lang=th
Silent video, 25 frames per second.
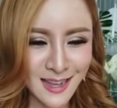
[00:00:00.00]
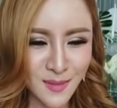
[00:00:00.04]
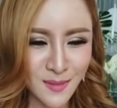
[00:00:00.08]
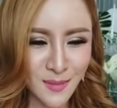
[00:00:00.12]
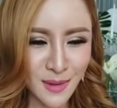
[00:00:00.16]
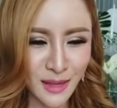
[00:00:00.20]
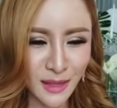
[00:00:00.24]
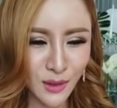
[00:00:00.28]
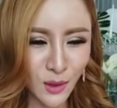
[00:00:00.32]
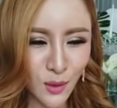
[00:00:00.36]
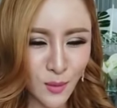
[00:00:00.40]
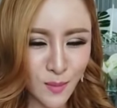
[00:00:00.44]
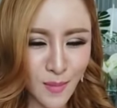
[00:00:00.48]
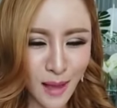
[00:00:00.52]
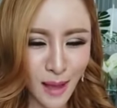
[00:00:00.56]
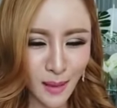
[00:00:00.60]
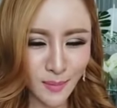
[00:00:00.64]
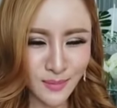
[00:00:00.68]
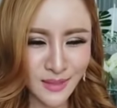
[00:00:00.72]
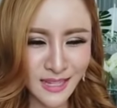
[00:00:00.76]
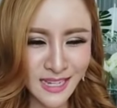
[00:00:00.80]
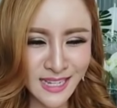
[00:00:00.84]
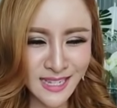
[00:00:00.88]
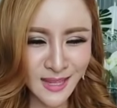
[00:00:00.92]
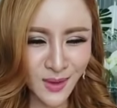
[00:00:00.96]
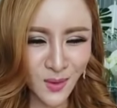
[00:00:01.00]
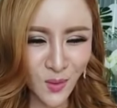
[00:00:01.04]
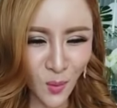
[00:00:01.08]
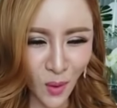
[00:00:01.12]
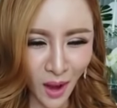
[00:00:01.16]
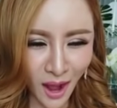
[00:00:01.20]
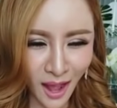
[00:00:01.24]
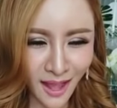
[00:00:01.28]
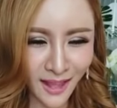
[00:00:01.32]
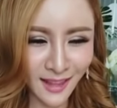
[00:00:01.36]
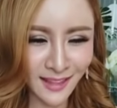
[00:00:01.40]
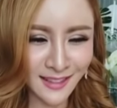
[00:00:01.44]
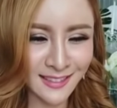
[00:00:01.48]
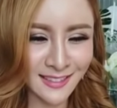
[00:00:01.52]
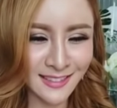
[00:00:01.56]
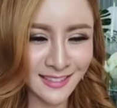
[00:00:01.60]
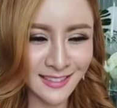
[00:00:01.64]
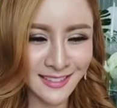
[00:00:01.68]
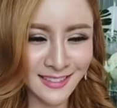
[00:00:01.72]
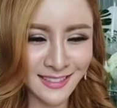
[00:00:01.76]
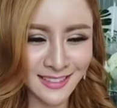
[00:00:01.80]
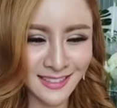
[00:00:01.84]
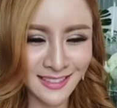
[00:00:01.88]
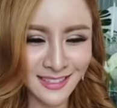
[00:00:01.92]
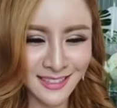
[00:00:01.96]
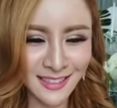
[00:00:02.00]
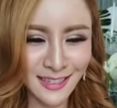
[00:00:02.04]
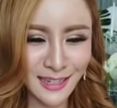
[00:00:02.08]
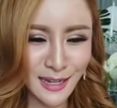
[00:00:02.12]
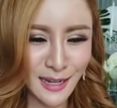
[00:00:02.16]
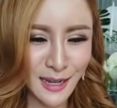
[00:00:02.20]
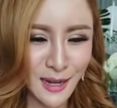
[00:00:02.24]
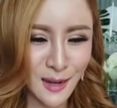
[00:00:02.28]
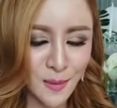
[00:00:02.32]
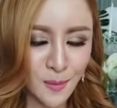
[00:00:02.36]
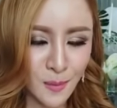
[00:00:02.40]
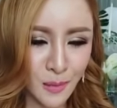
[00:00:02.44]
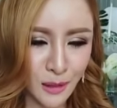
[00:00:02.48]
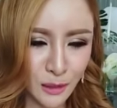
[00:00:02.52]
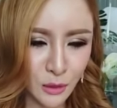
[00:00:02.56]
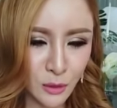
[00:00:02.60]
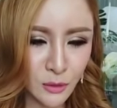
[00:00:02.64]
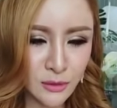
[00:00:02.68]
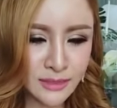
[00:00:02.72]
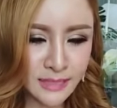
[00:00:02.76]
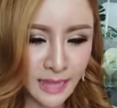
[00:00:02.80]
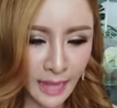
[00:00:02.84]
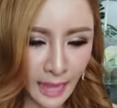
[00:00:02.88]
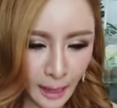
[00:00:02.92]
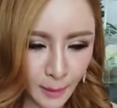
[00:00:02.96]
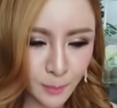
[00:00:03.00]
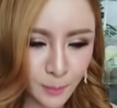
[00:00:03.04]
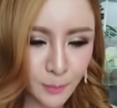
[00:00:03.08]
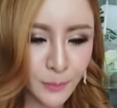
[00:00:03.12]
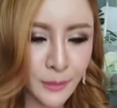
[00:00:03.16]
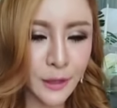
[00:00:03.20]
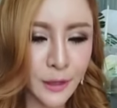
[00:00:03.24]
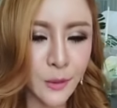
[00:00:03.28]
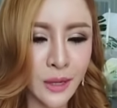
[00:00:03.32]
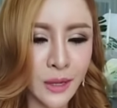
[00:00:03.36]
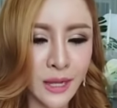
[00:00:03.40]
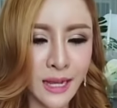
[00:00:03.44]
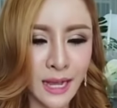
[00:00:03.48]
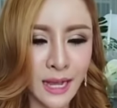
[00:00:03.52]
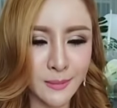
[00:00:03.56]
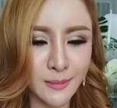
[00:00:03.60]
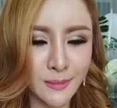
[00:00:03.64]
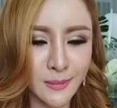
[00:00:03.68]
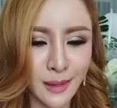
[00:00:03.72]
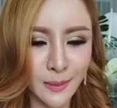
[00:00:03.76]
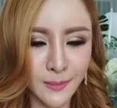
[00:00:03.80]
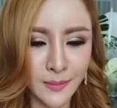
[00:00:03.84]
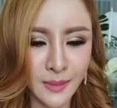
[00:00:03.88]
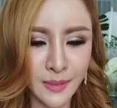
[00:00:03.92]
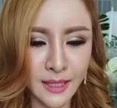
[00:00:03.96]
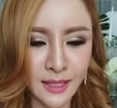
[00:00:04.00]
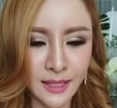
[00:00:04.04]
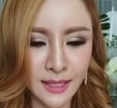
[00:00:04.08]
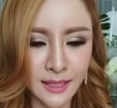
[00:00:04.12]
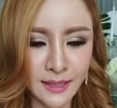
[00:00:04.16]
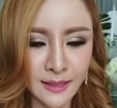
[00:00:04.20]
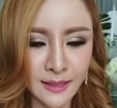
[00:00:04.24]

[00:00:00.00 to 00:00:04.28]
มันต้องแบบนี้สิวะ มันต้องทำไปด้วยกันแบบนี้